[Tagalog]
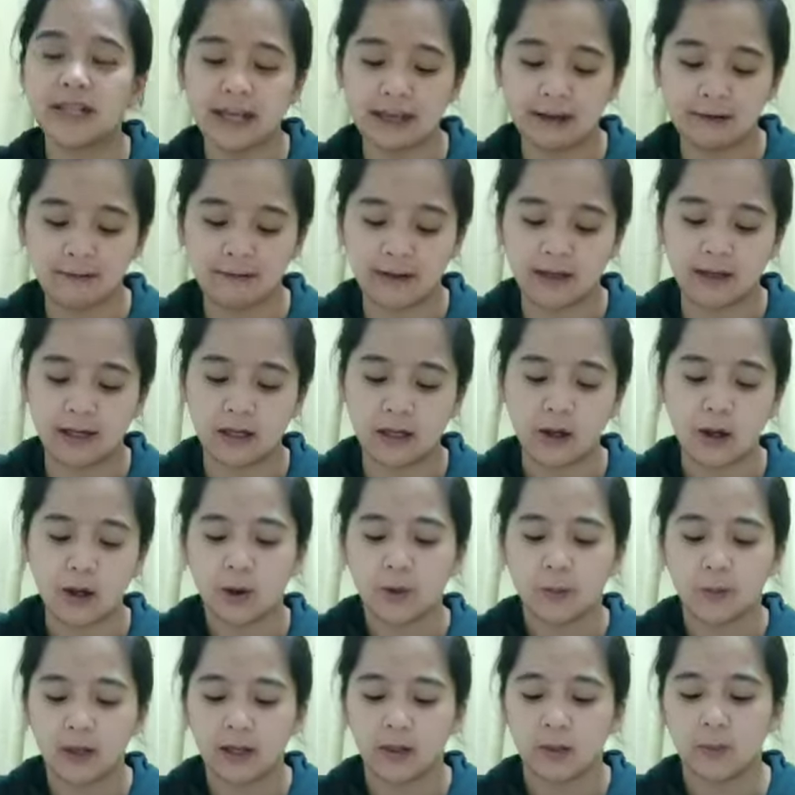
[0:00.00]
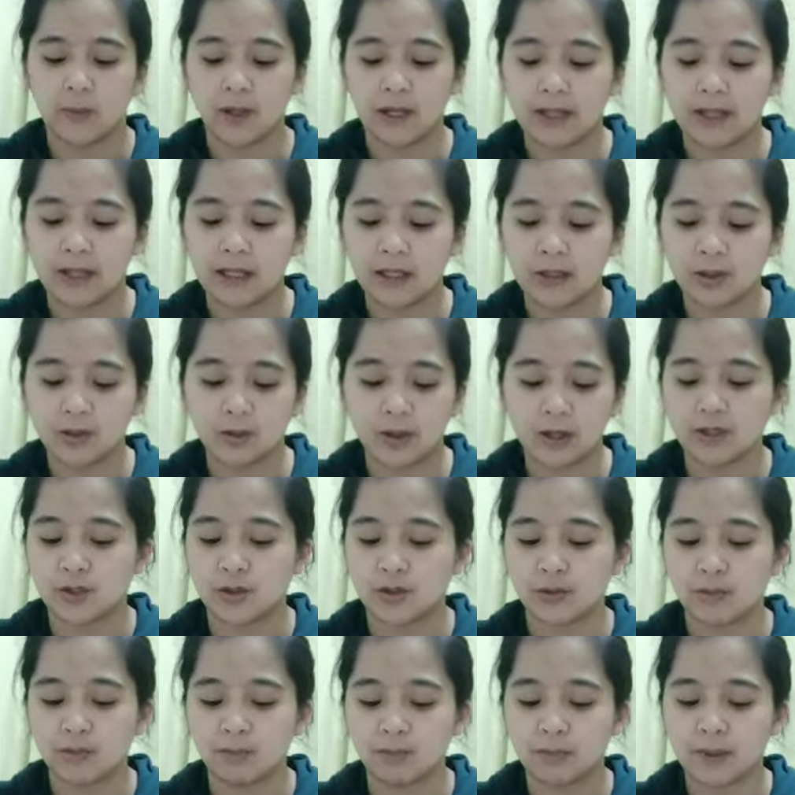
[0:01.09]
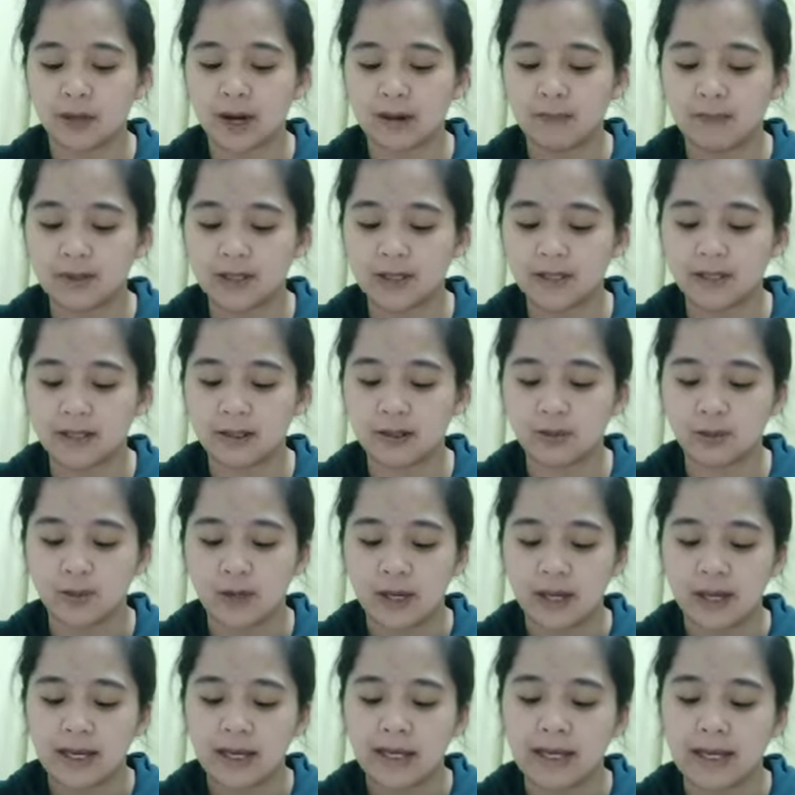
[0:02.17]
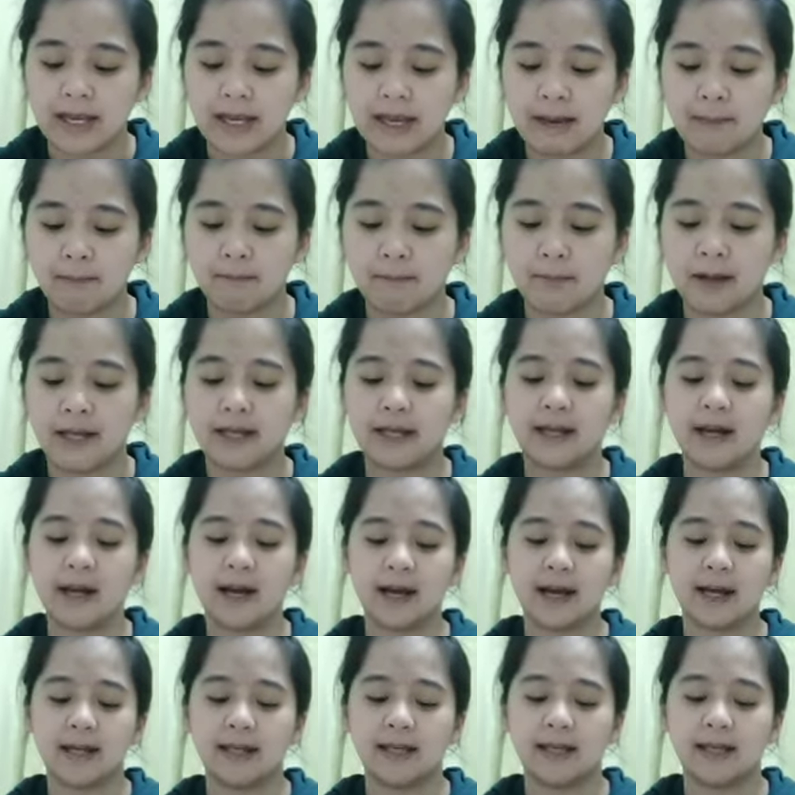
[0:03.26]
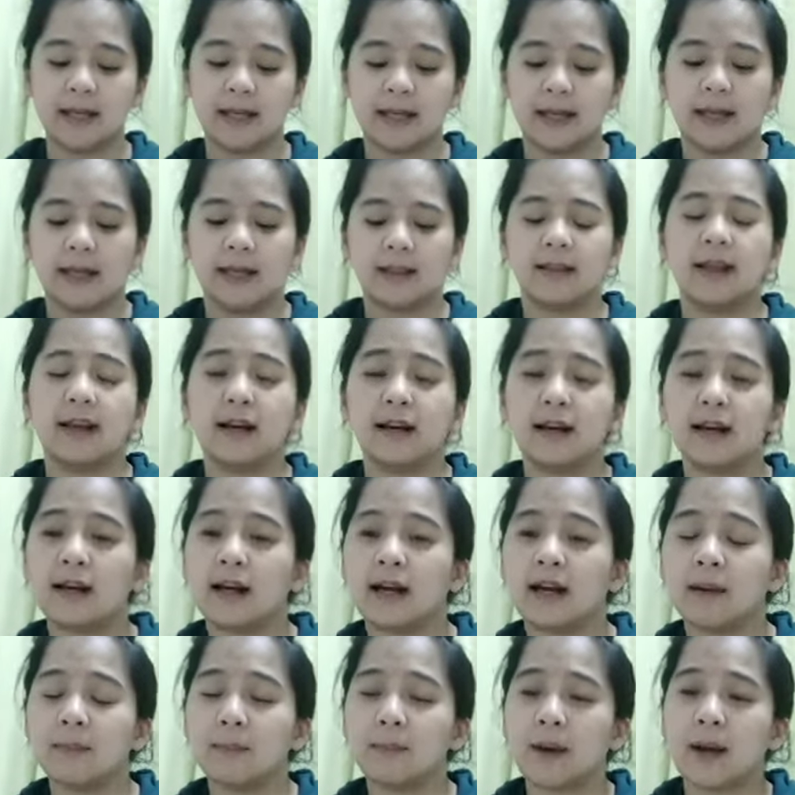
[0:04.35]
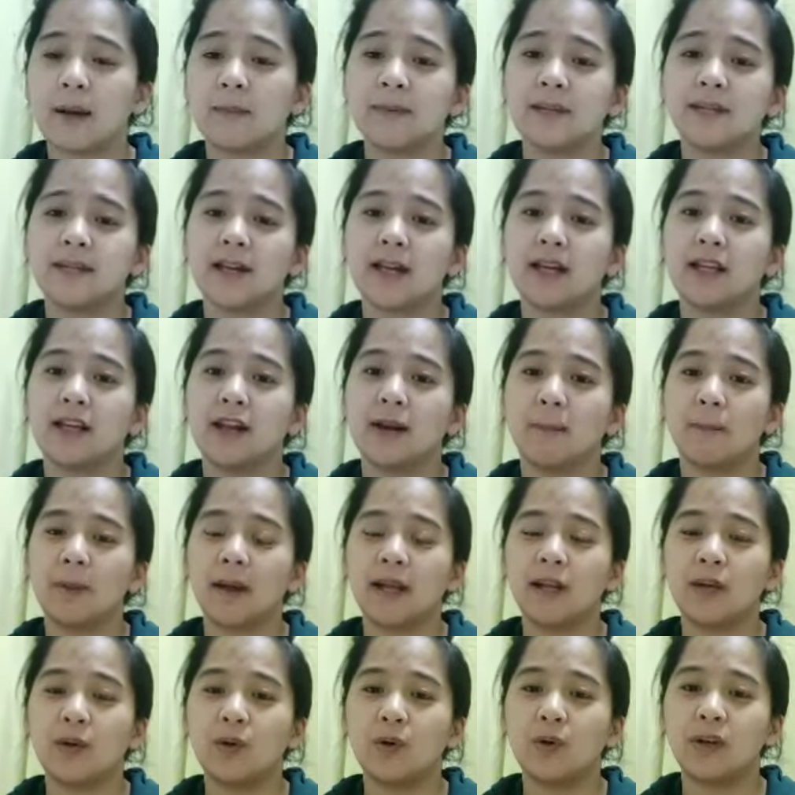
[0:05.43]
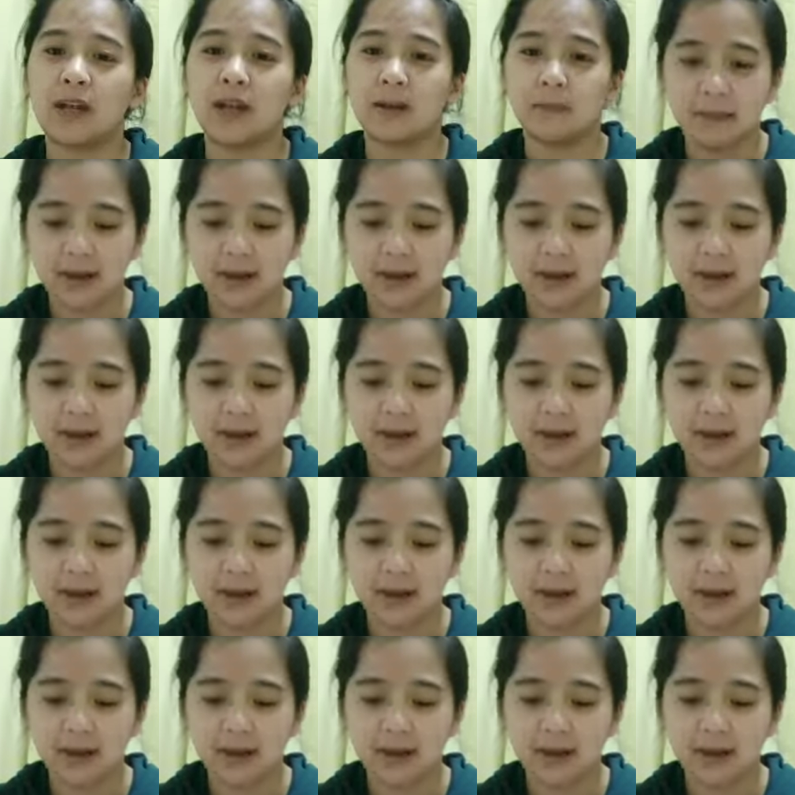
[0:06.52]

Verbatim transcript: David, while waiting to assume promise to him by God, na ang promise sa kanya ng Panginoon ay